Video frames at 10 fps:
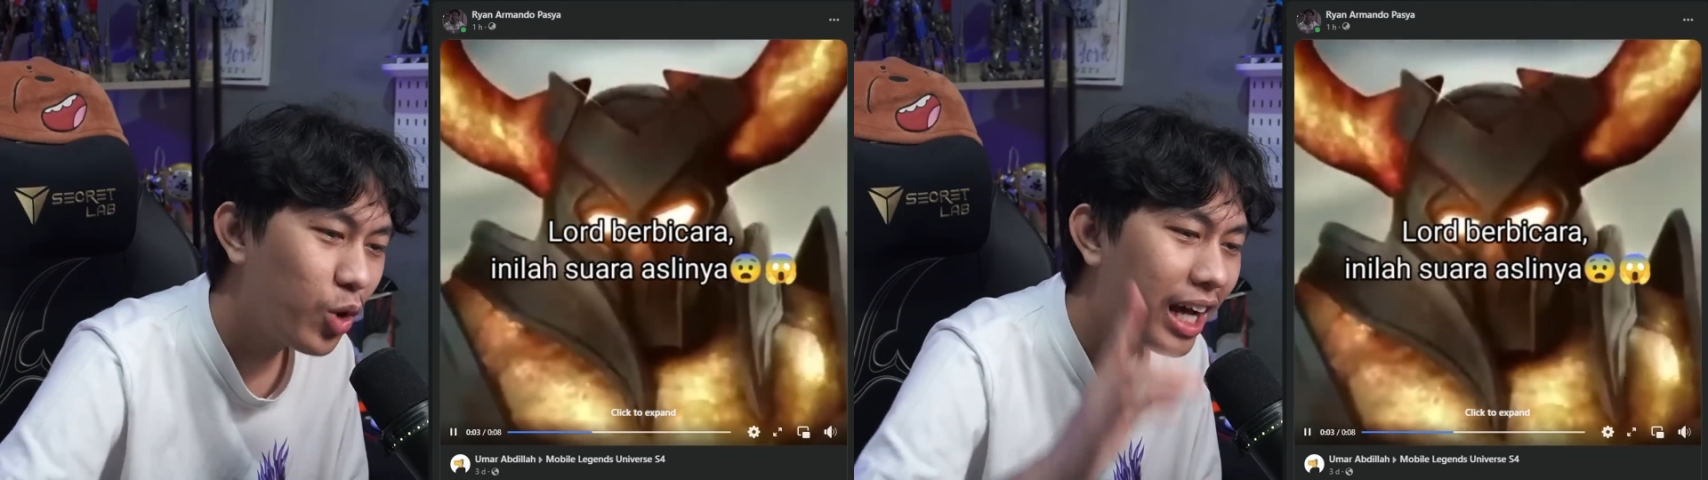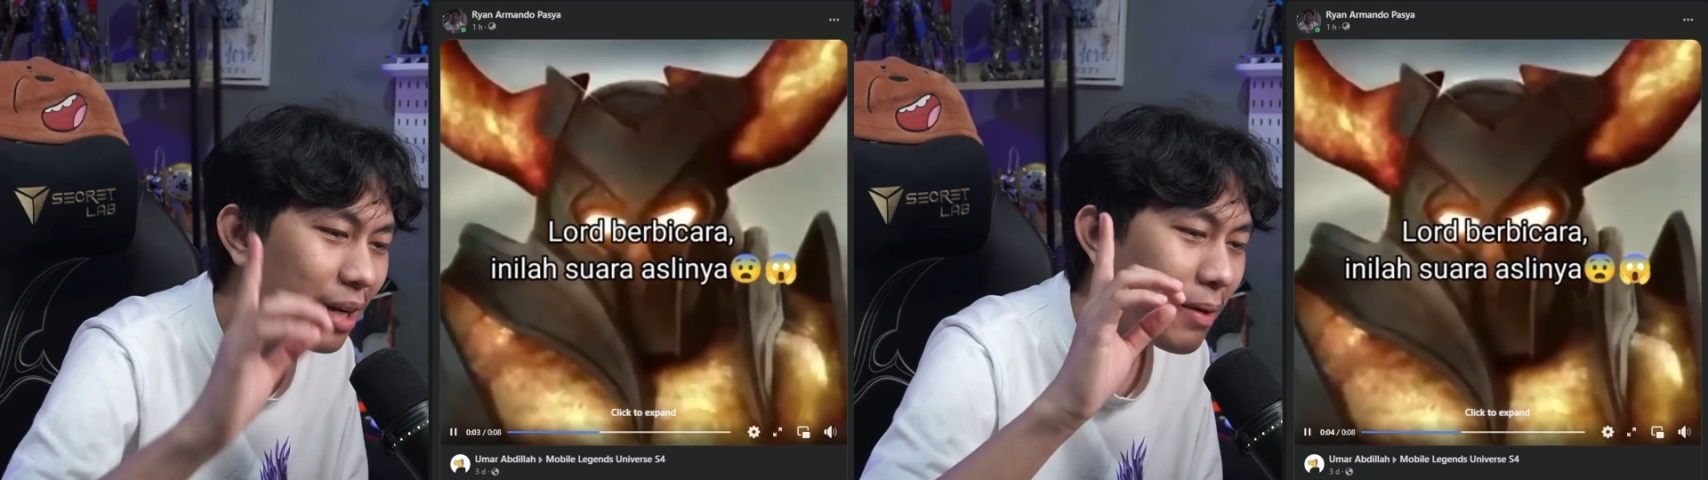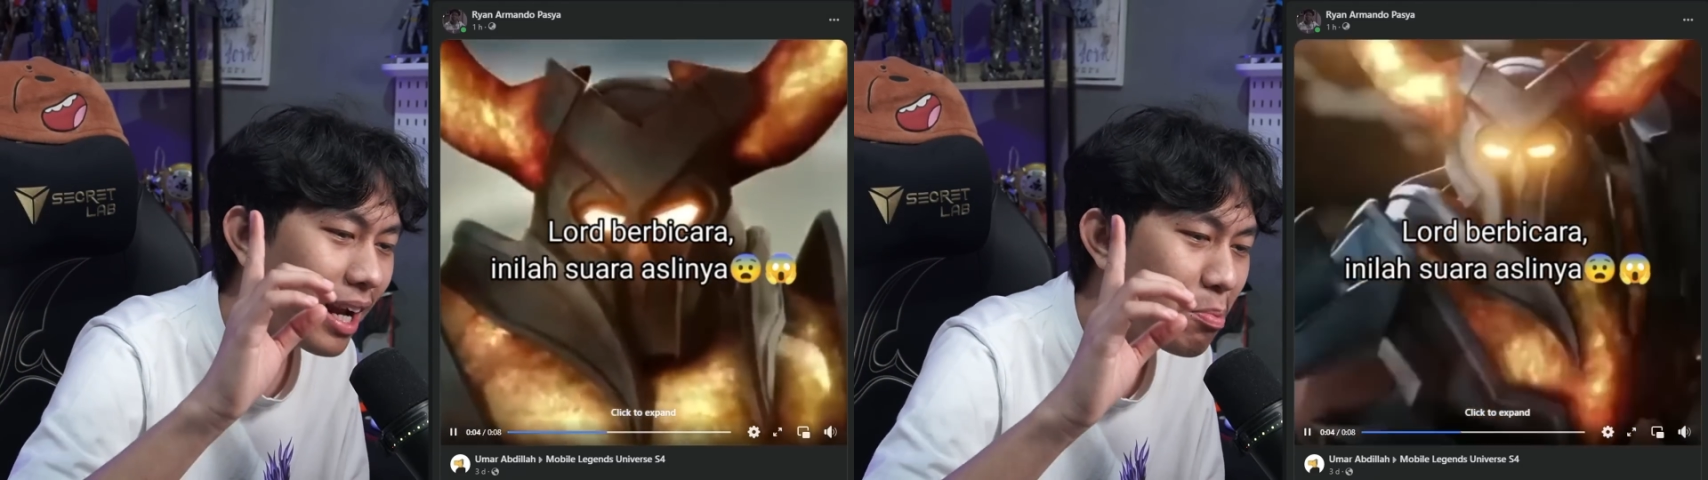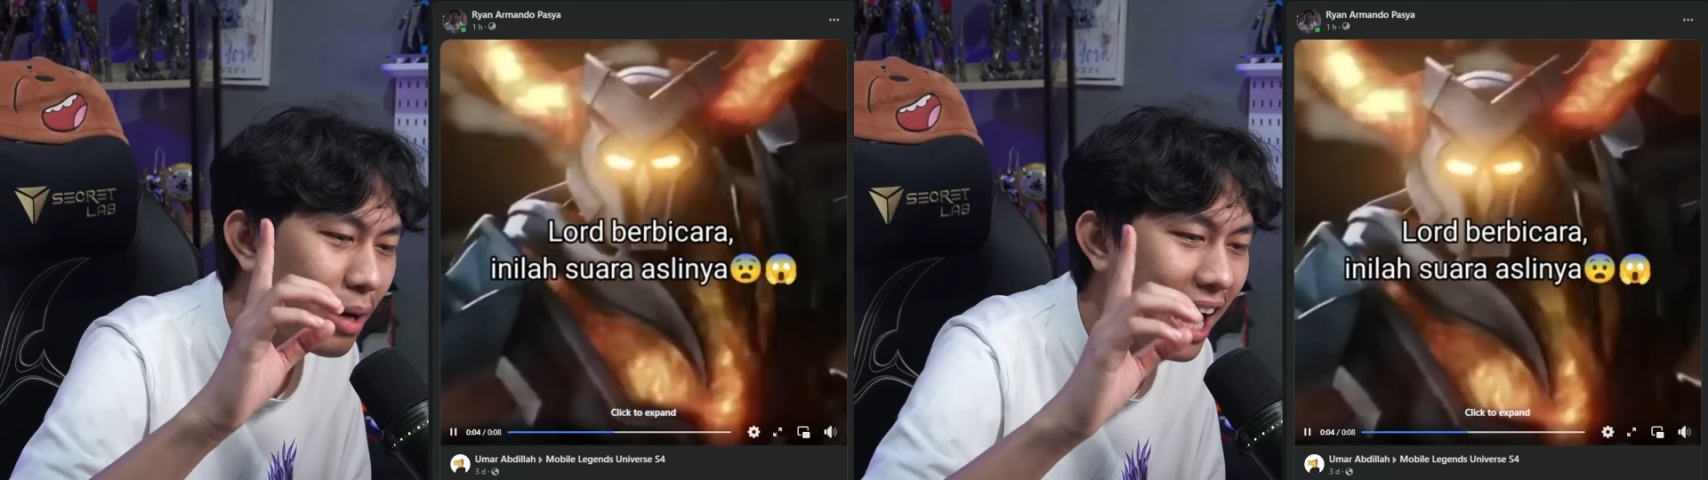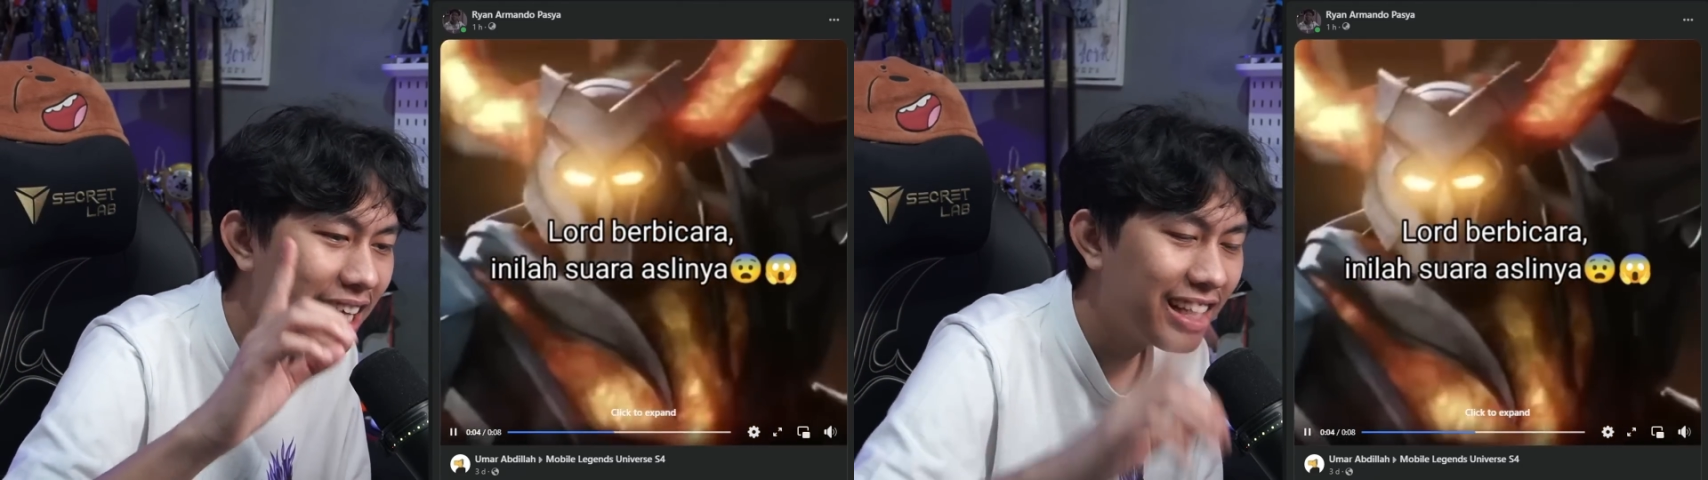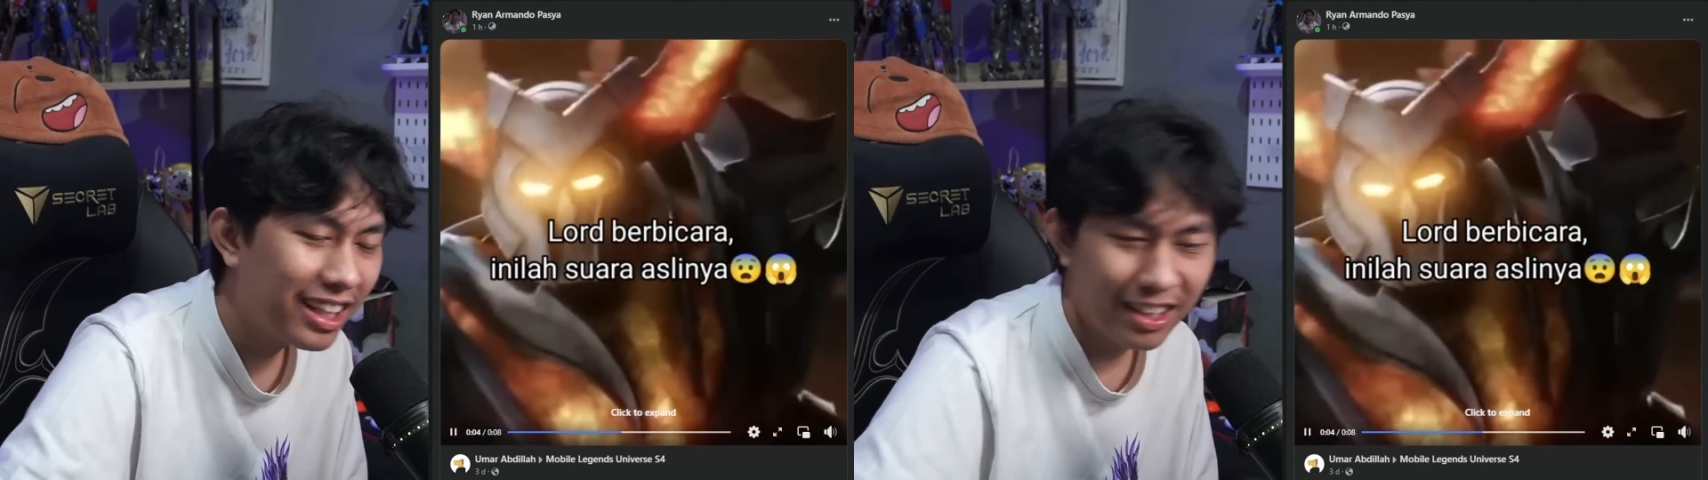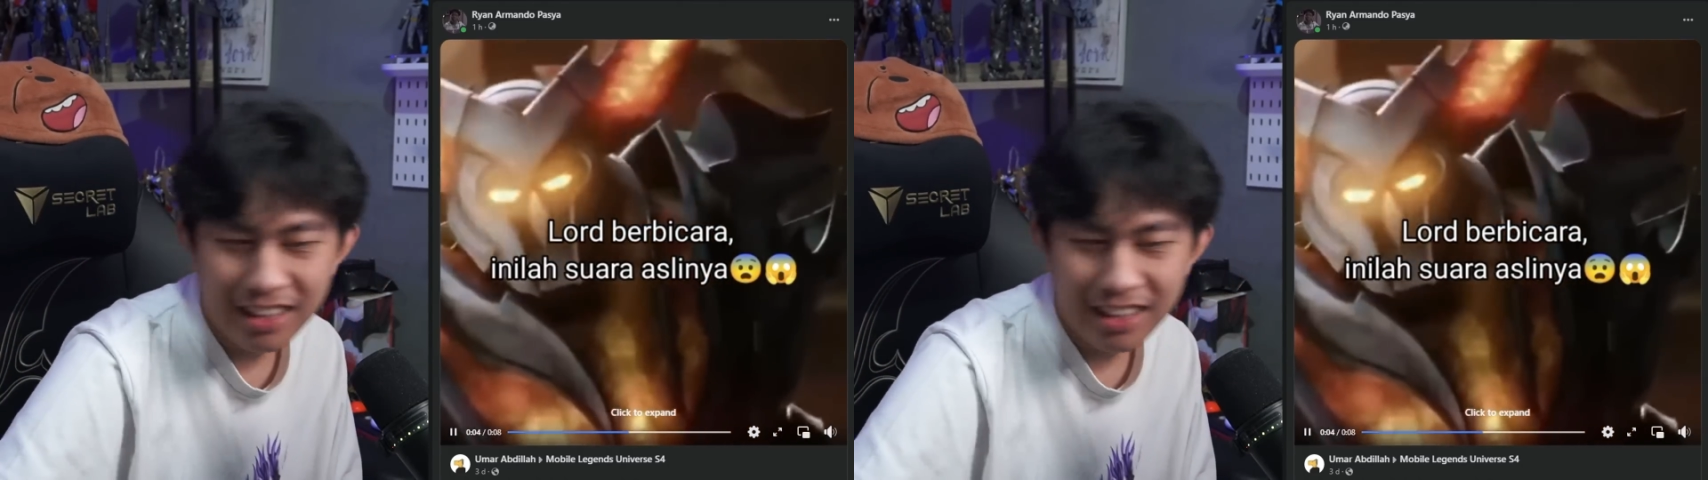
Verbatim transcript: Suara pala player